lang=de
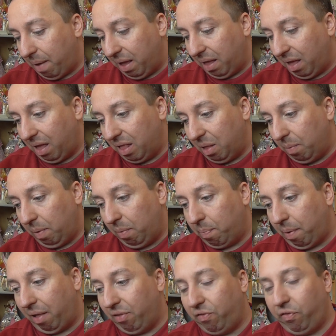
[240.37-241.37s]
Manga, nämlich
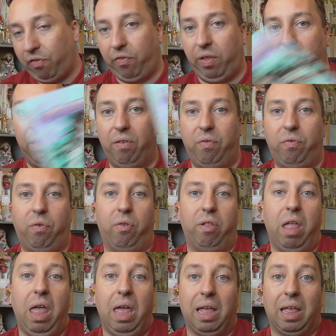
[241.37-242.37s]
Band 4
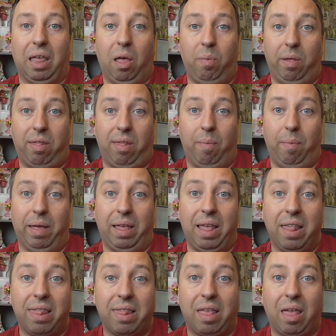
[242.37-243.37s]
von Kamisama
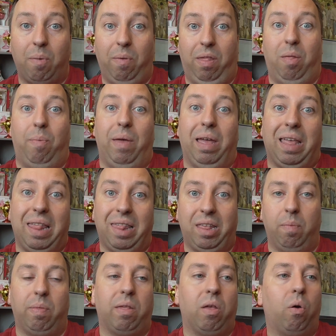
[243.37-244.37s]
Kiss. Kamisama Kiss
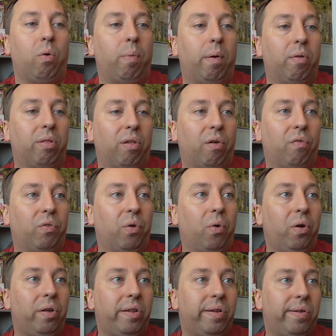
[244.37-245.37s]
gibt es ja auch bei uns auf
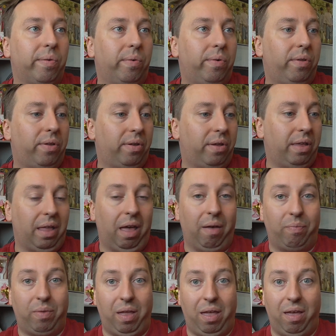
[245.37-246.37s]
Deutsch und äh,
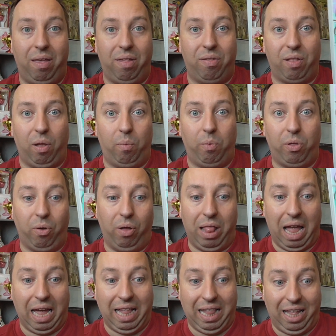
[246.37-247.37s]
ja, der ist glaube ich noch
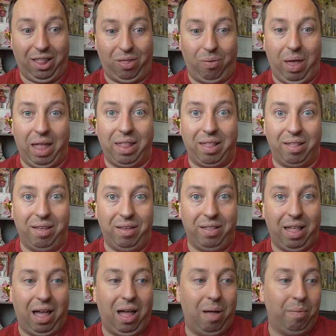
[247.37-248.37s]
lange nicht zu Ende.
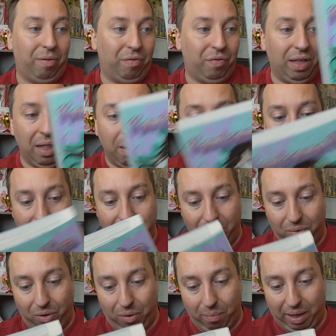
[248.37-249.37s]
Da habe ich viele Bände
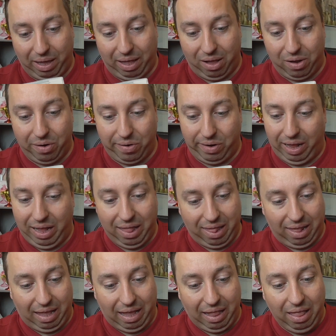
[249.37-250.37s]
noch im Regal stehen
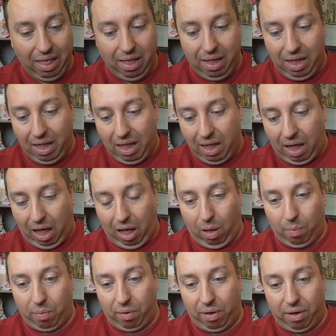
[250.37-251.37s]
sehen,
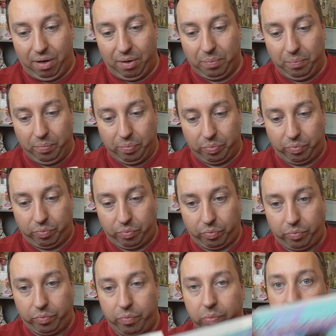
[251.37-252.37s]
aber
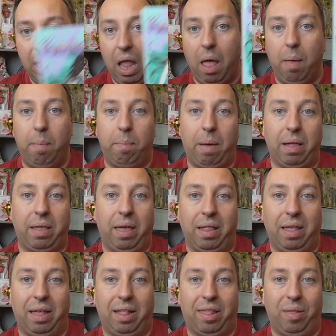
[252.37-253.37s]
macht ja
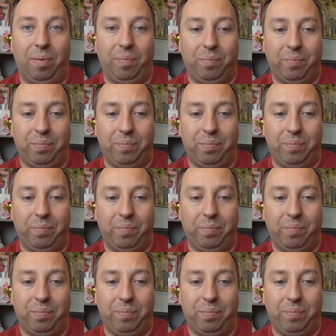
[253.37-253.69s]
nichts.